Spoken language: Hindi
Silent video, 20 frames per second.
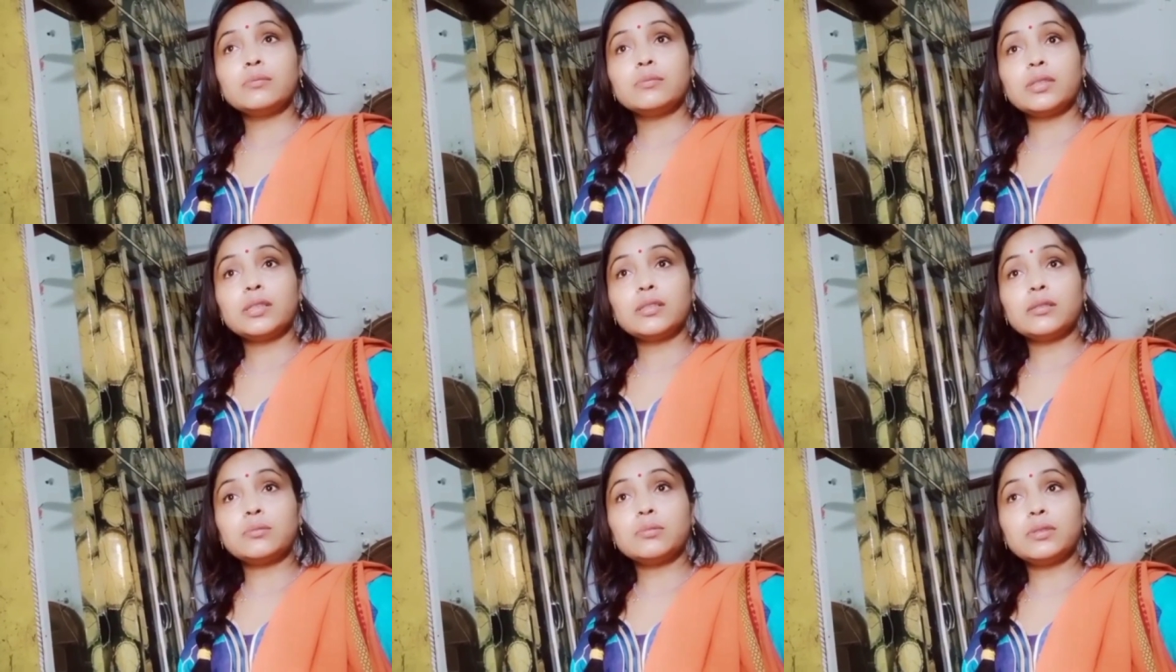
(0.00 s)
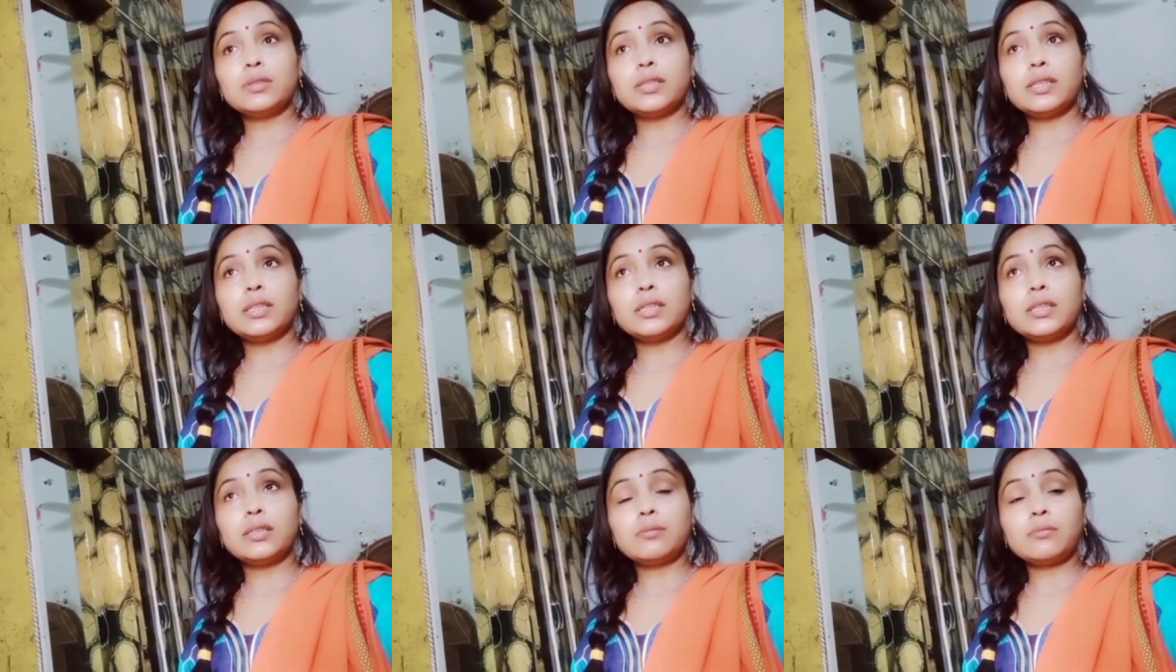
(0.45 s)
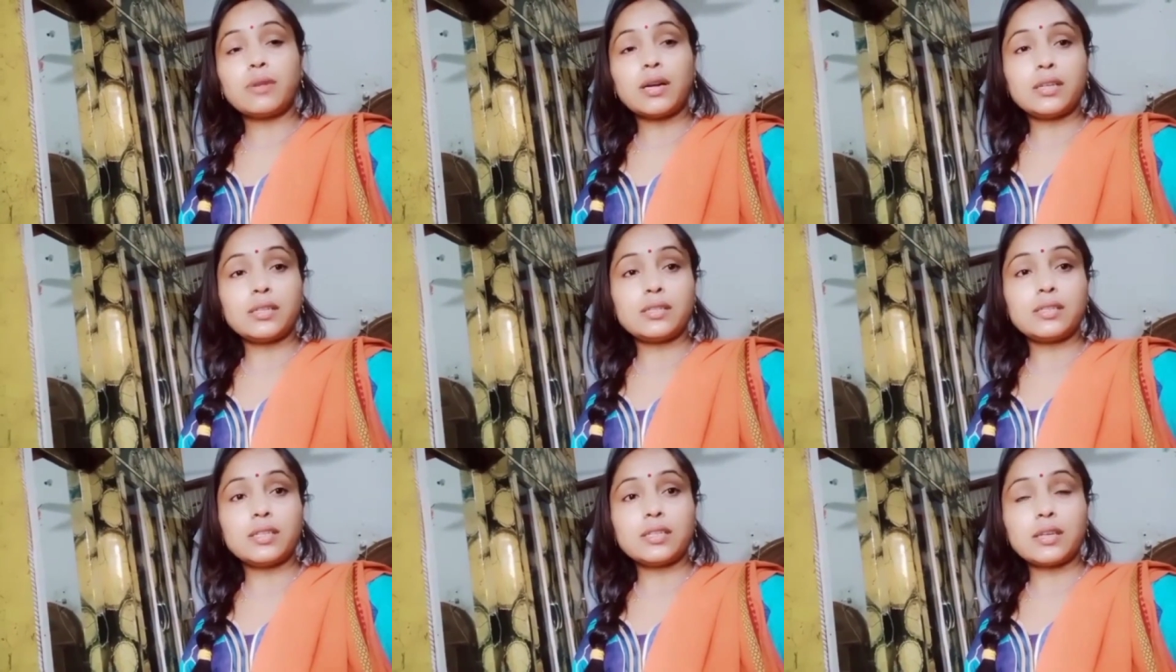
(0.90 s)
मतलब एकदम
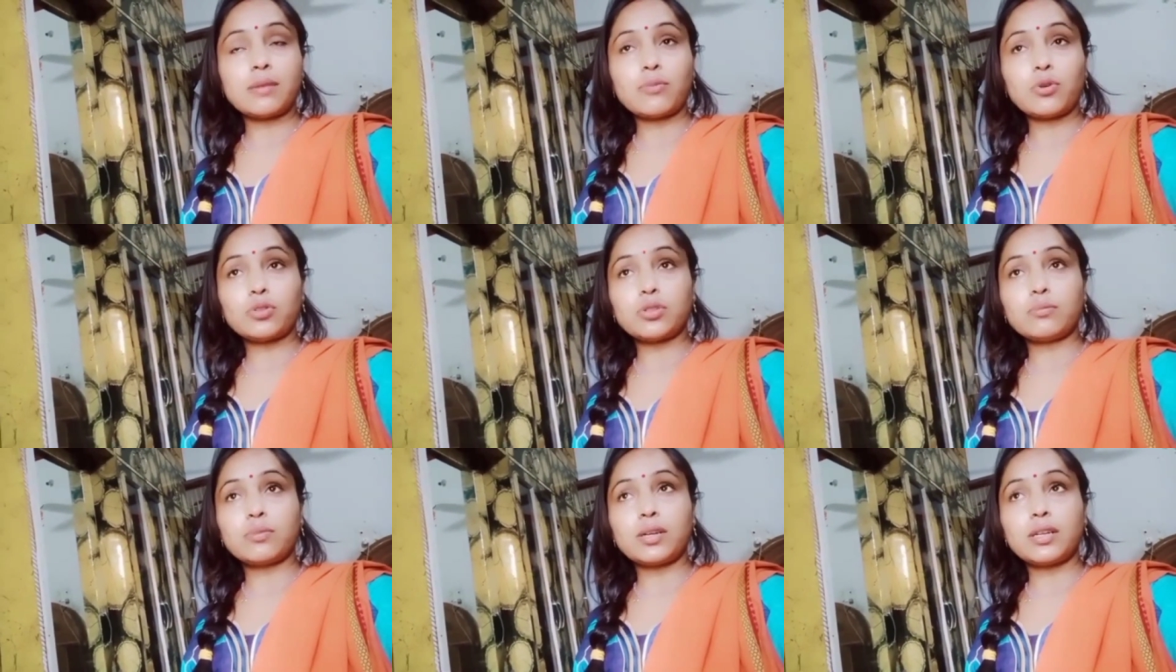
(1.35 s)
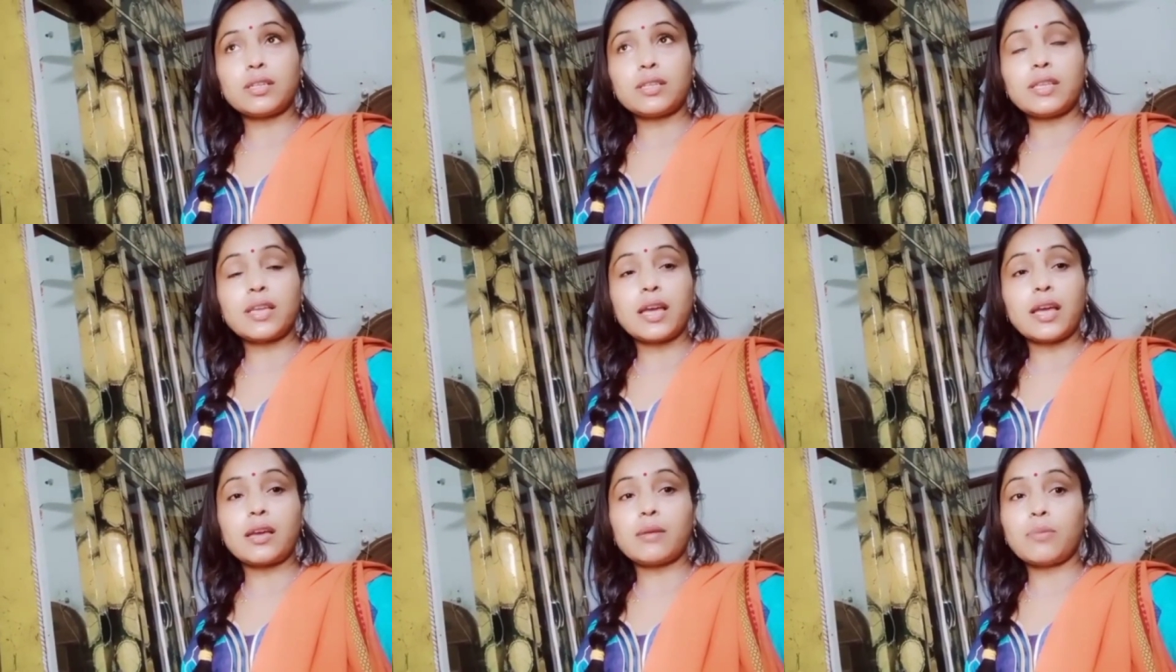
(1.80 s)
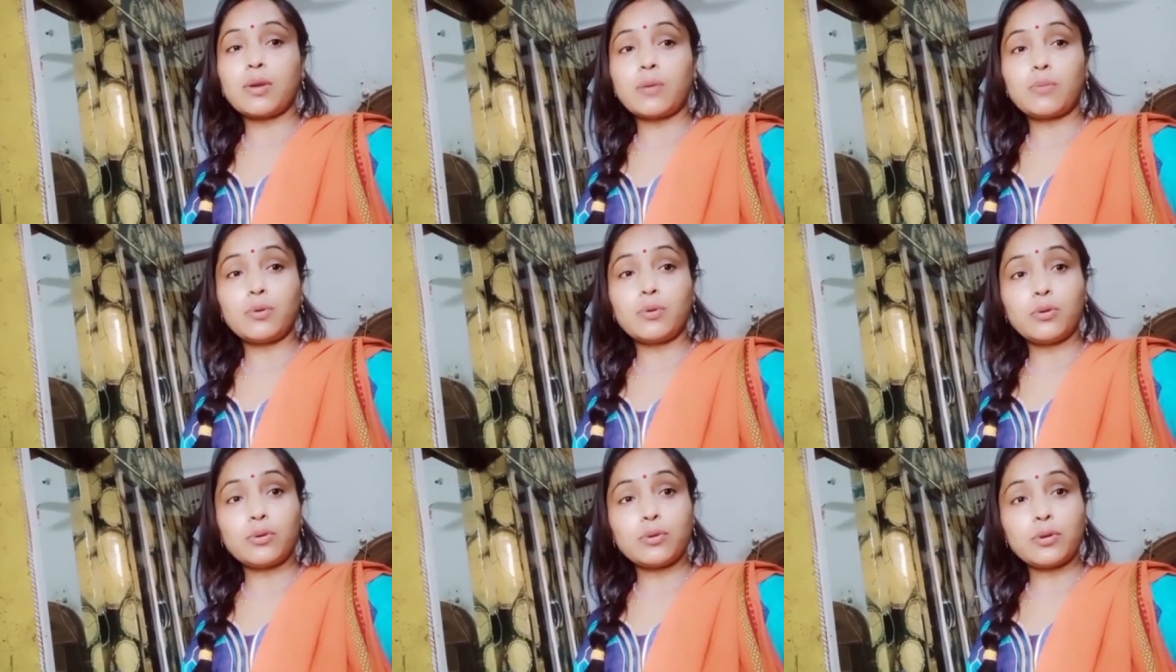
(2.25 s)
बारिश जैसा मौसम कर दिया है मैं
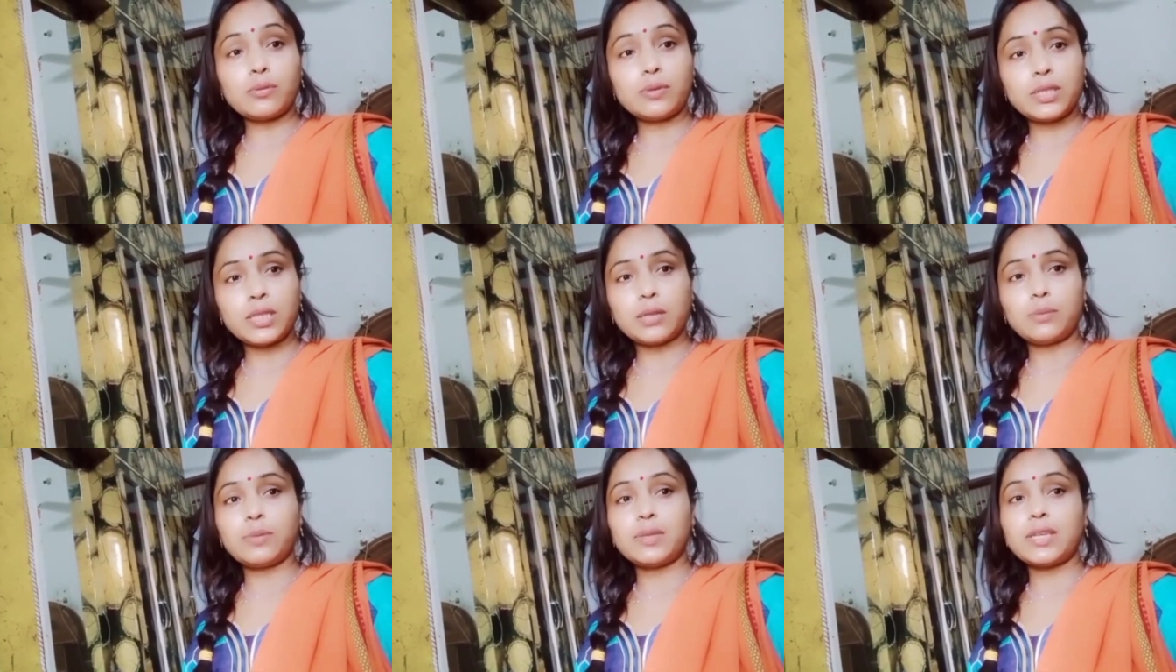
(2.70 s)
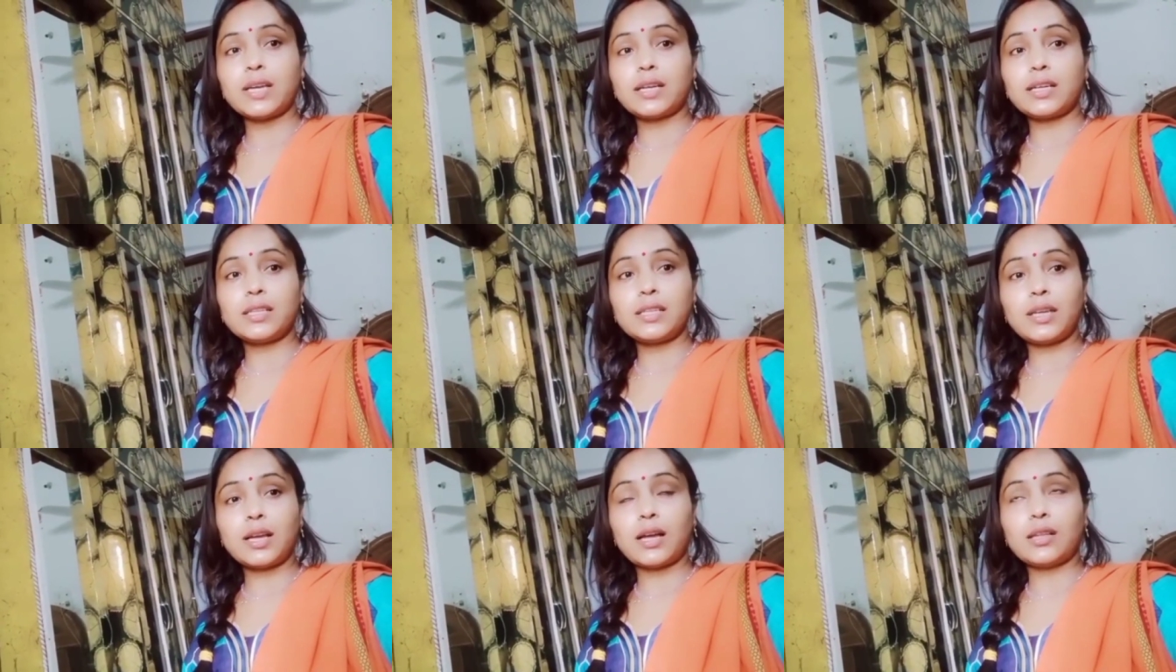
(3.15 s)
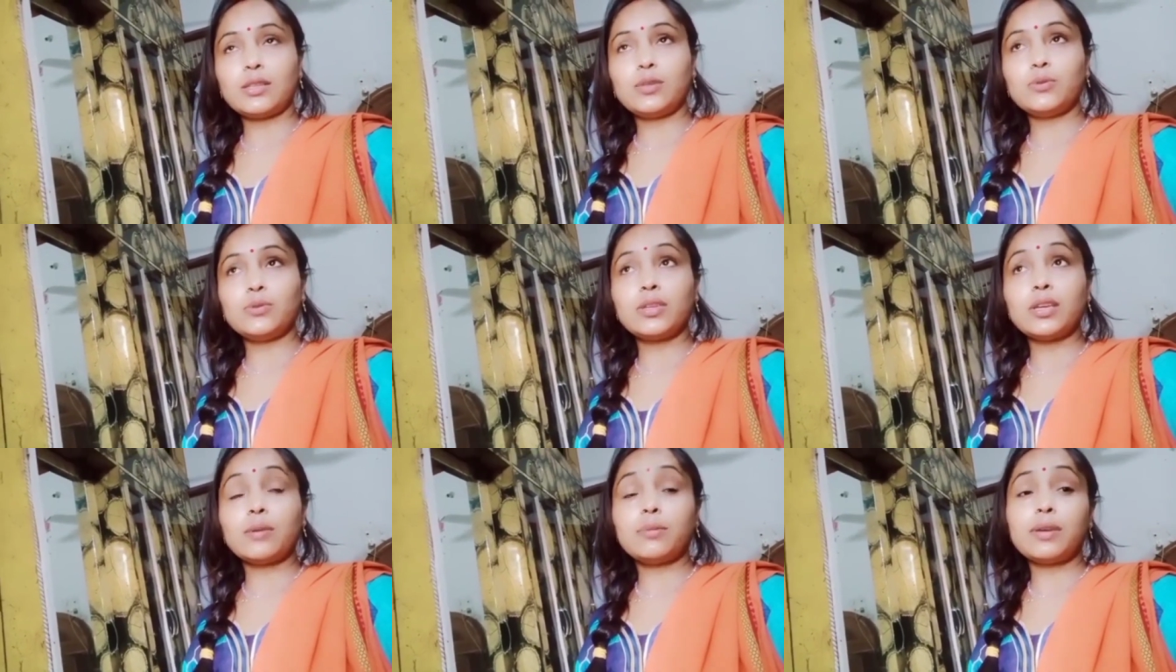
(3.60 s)
आप लोगों को अभी छत पे जाके दिखाती
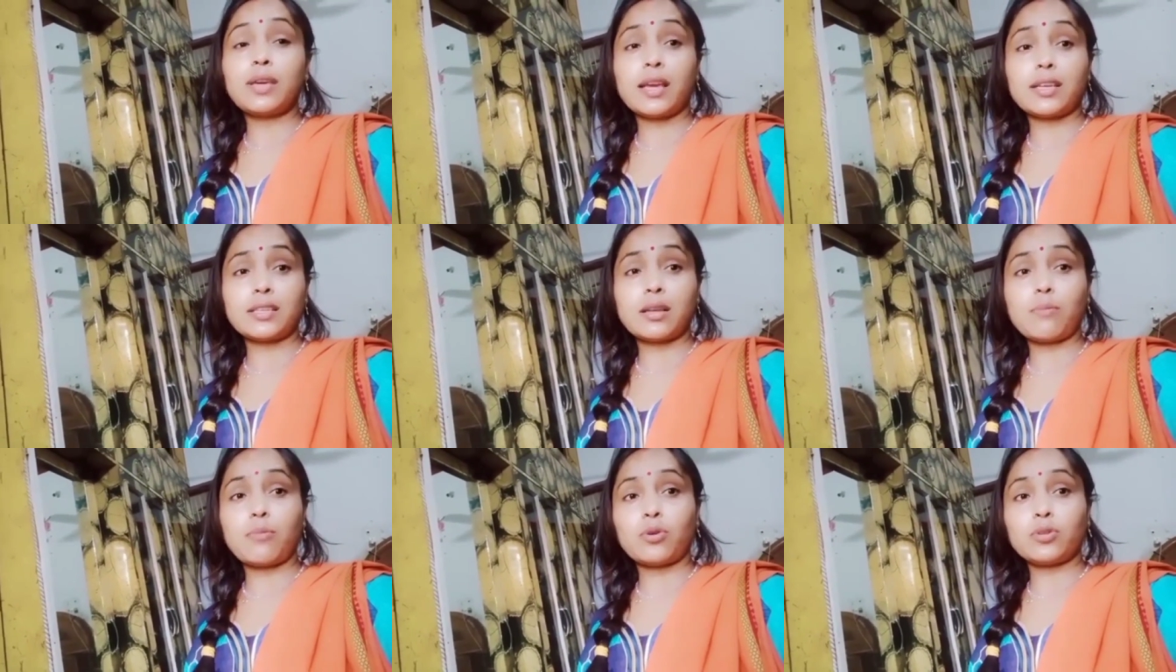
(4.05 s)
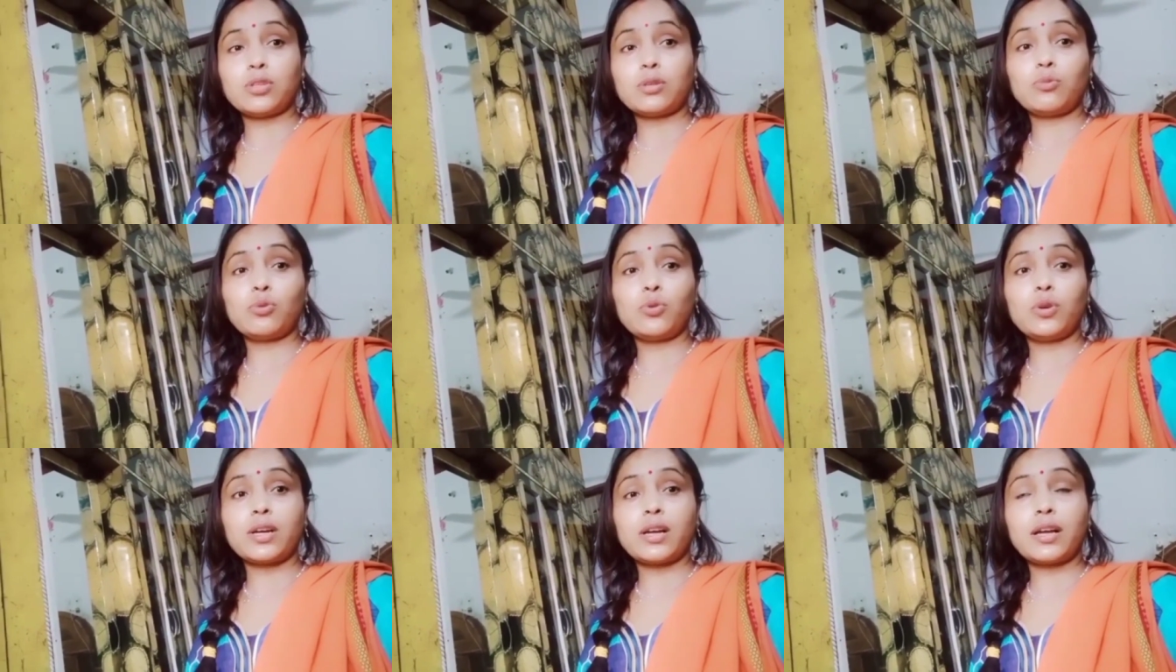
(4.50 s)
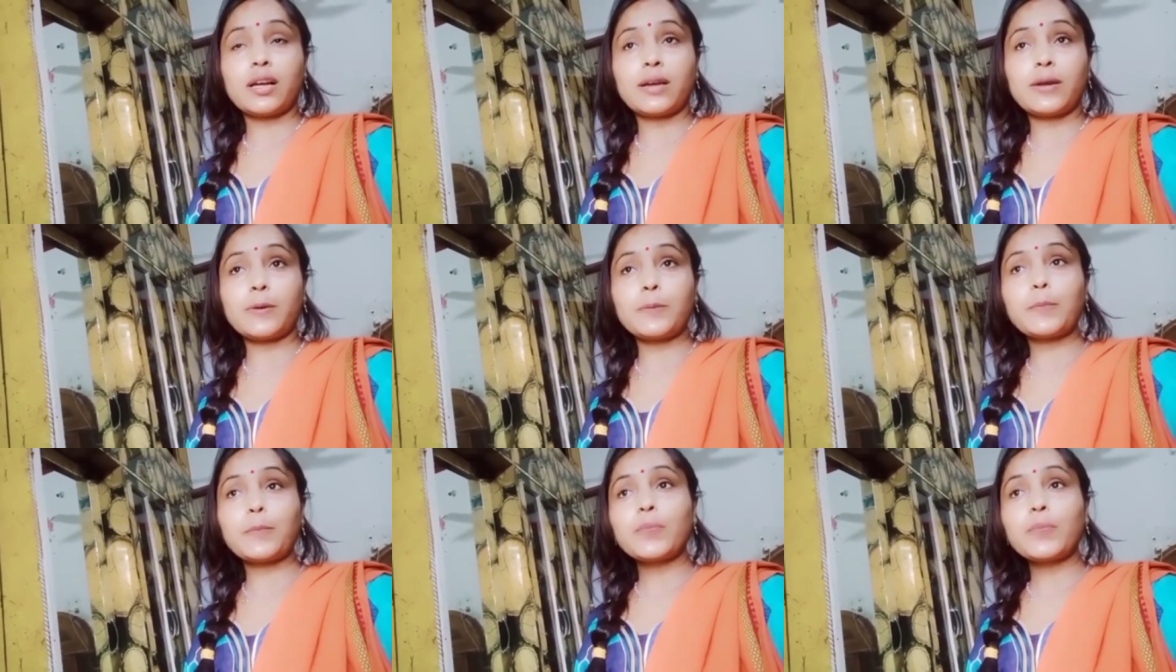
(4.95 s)
हूँ कि अभी कैसा मौसम हो रखा है